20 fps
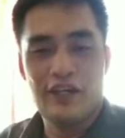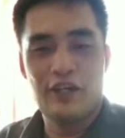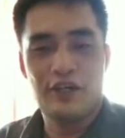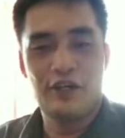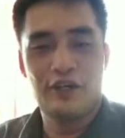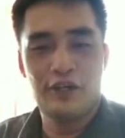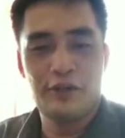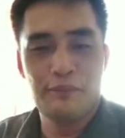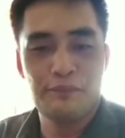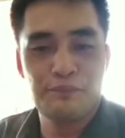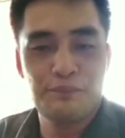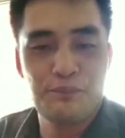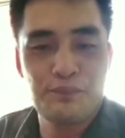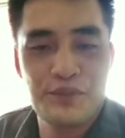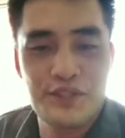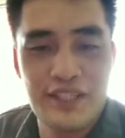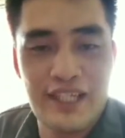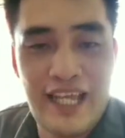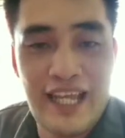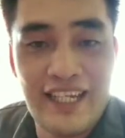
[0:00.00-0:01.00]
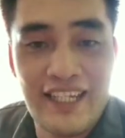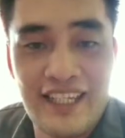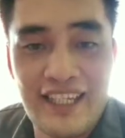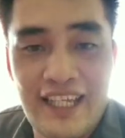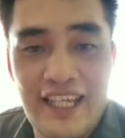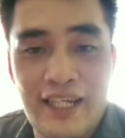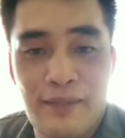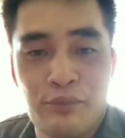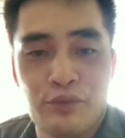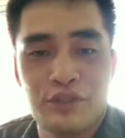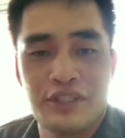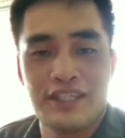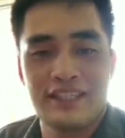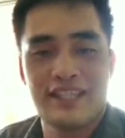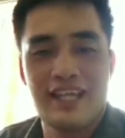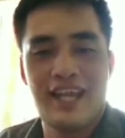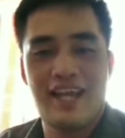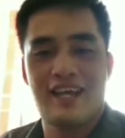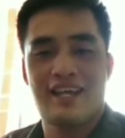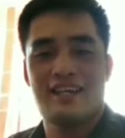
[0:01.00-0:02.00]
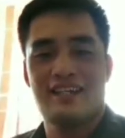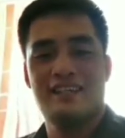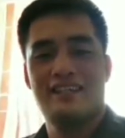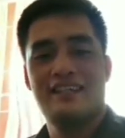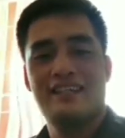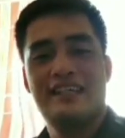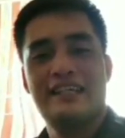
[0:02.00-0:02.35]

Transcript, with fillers: Oops, ani anapod kita